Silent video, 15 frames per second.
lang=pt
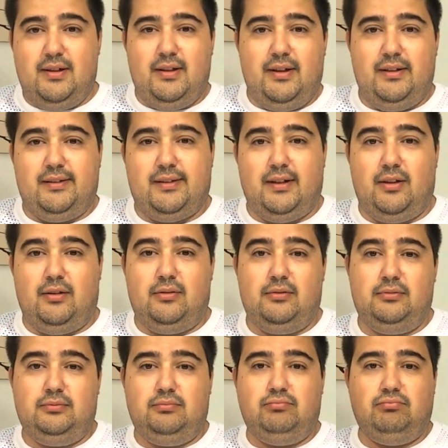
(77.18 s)

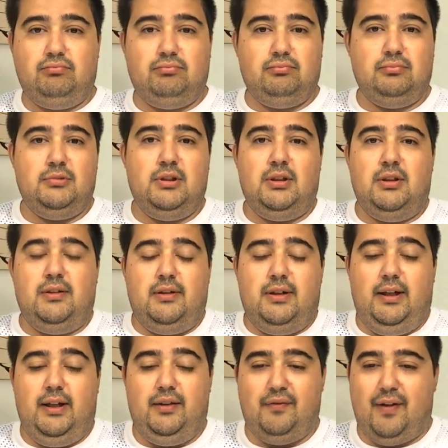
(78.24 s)
Então,
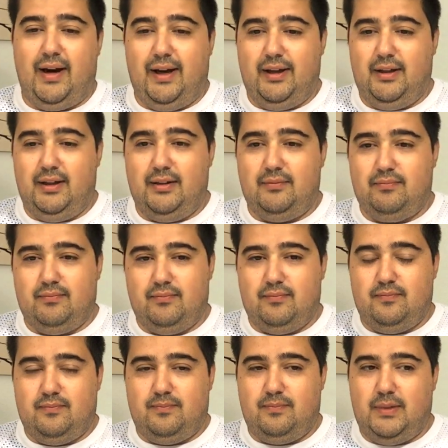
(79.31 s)
ele vai
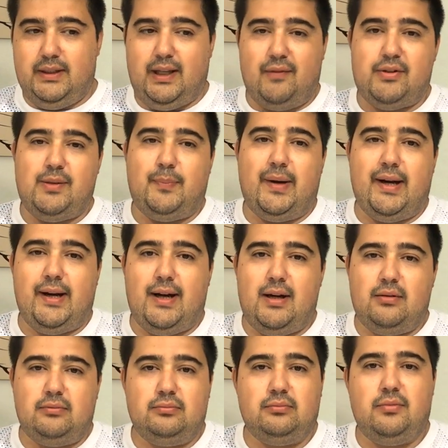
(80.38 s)
mandar você
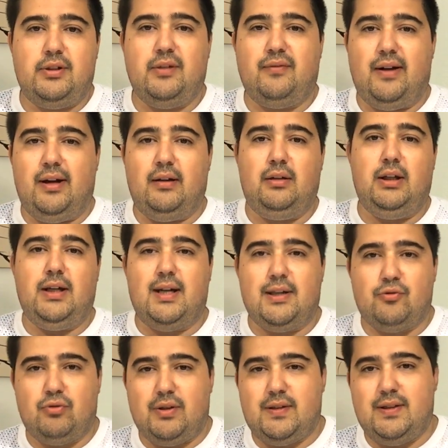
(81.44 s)
parar, você vai ligar a
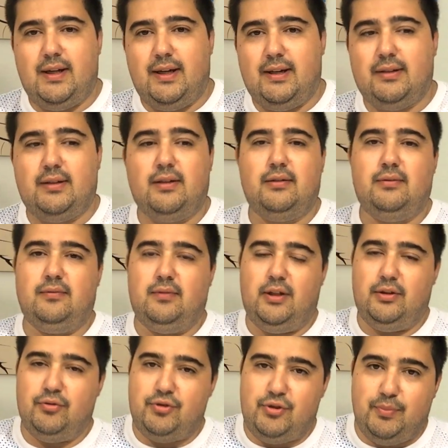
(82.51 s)
sua seta,
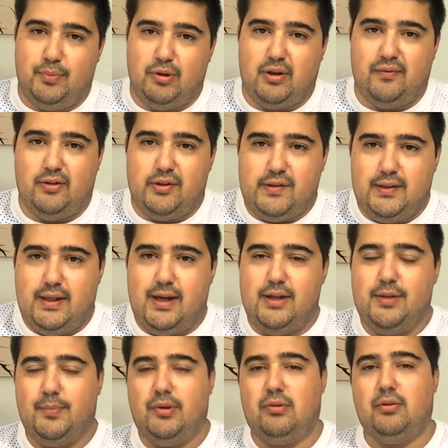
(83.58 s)
reduzir um pouco a
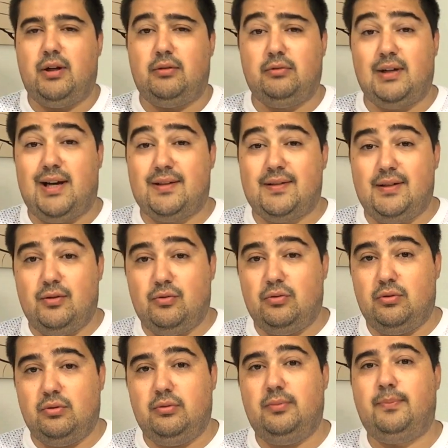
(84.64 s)
velocidade, procurar um lugar
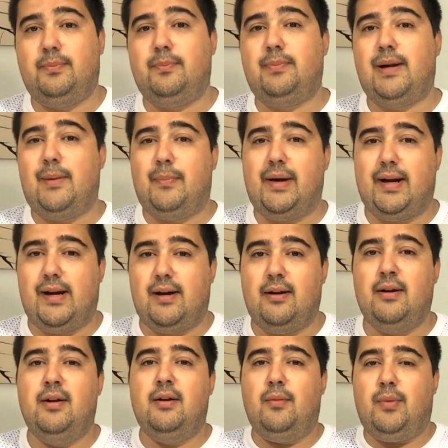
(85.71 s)
seguro para
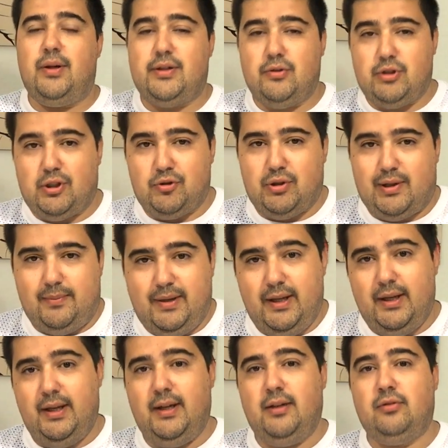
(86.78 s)
parar. Pode ser um
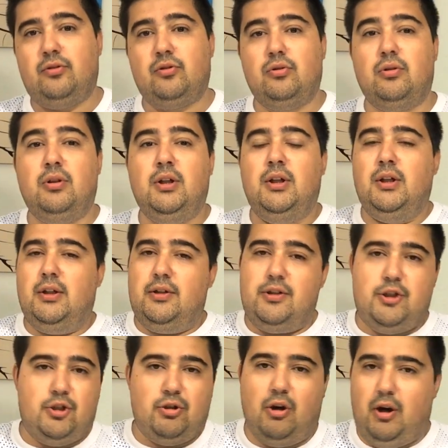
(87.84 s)
estacionamento,
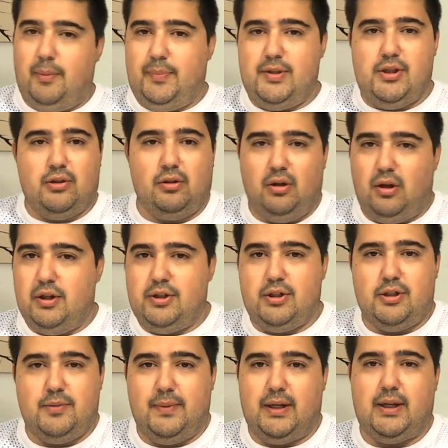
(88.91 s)
de shopping, de
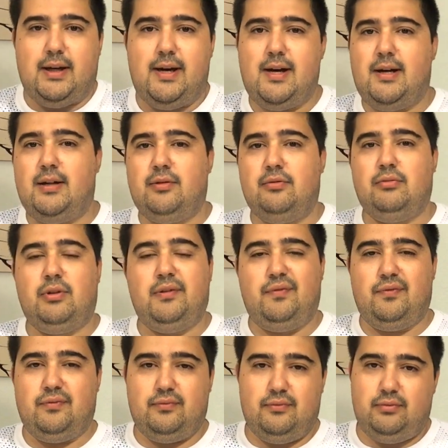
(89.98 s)
loja, de mercado, do que,
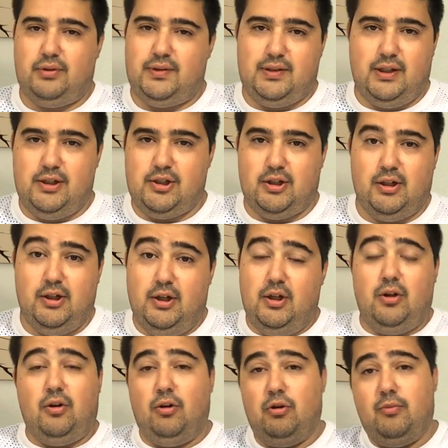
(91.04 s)
do que seja.
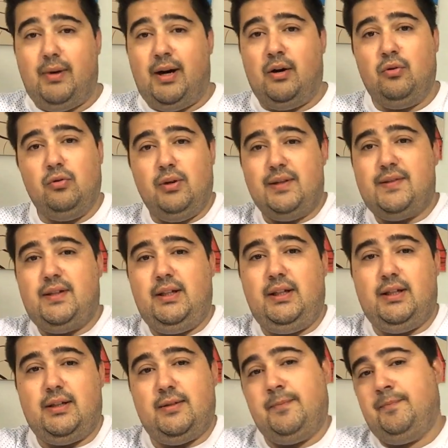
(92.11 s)
Ou uma
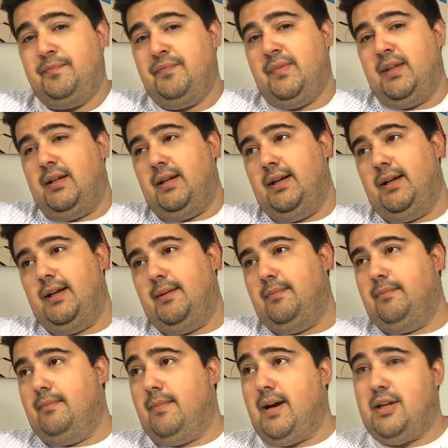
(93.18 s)
ruazinha é,
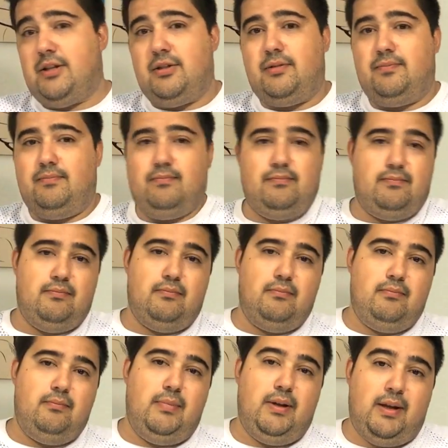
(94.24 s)
mais,
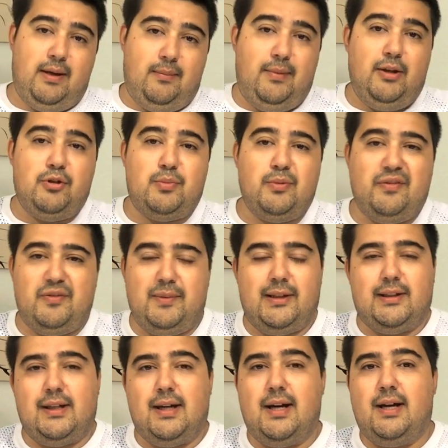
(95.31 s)
é, menos
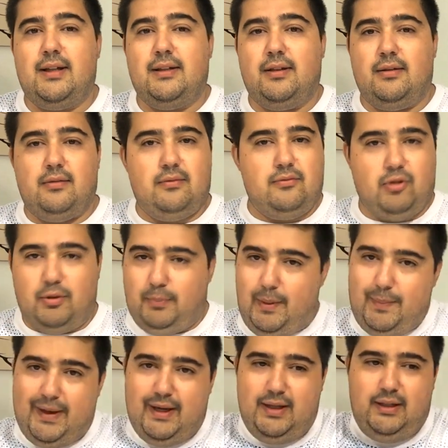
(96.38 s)
movimentada, só não para
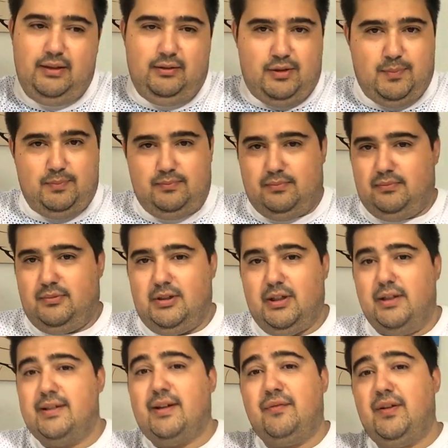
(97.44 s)
parar em tipo,
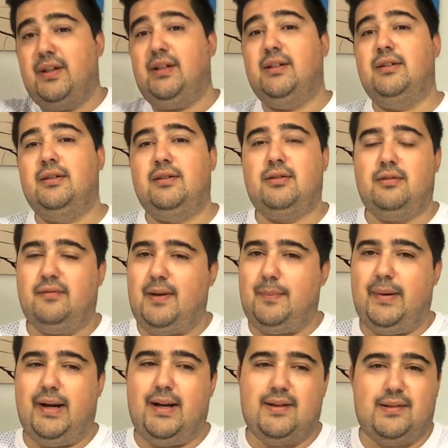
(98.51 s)
grandes avenidas. Você não vai
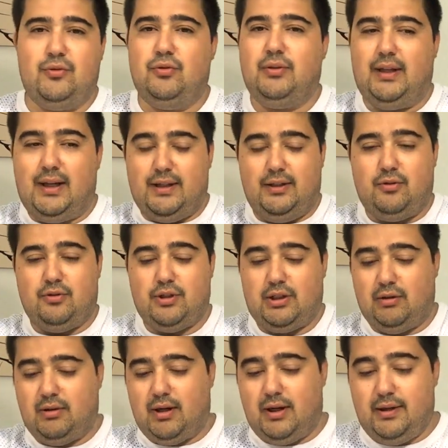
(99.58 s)
parar assim do nada, encostar
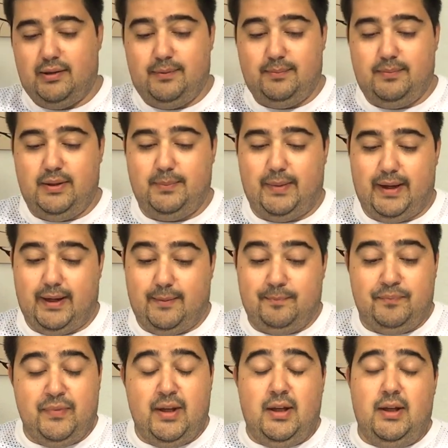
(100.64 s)
o carro e, e
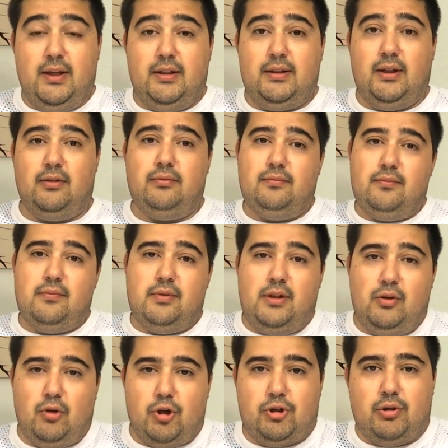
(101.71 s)
parar. Então,
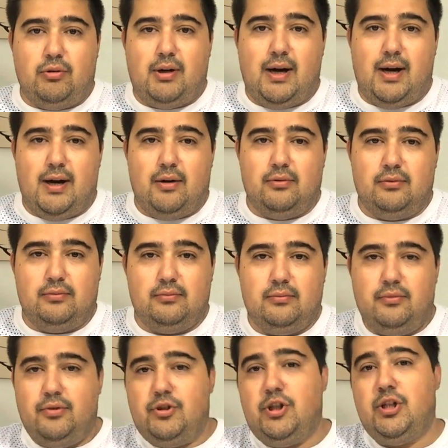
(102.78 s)
encostou o carro,
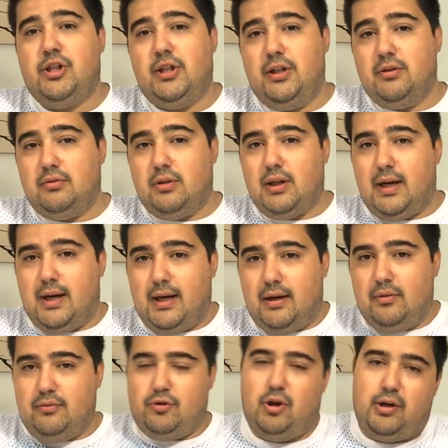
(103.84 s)
desliga o
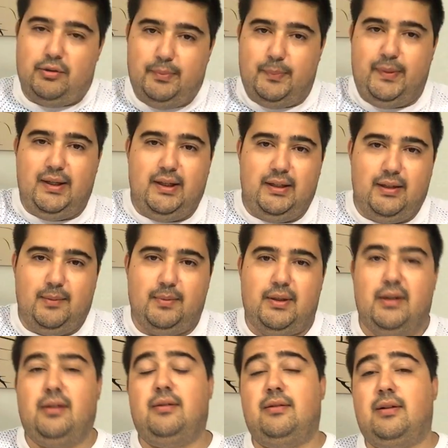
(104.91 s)
carro, joga no P, né?
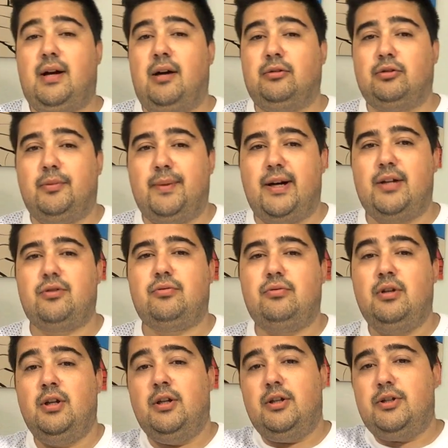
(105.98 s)
Porque carro automático,
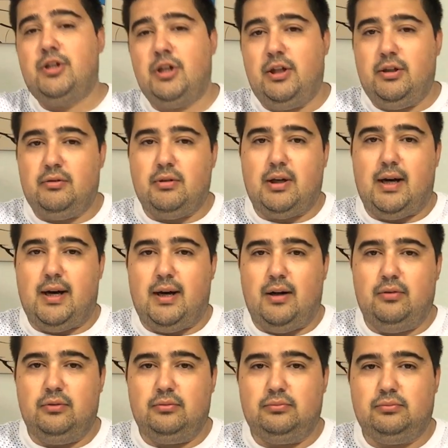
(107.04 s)
desliga o
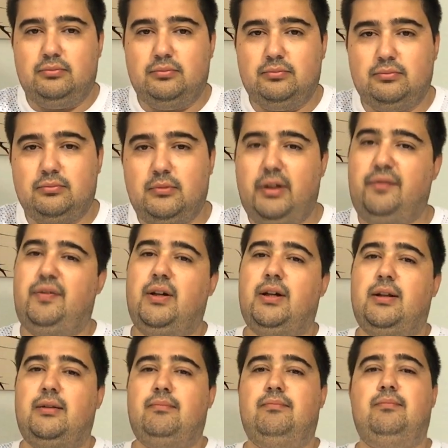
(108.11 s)
carro e
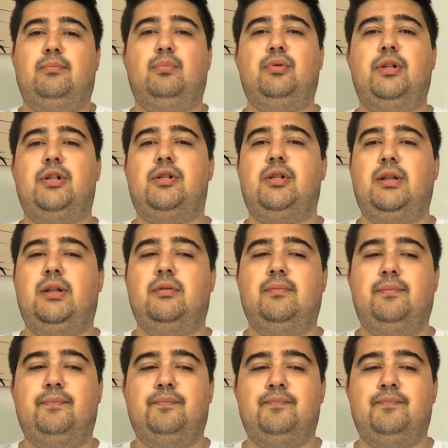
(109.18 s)
fica bonitinho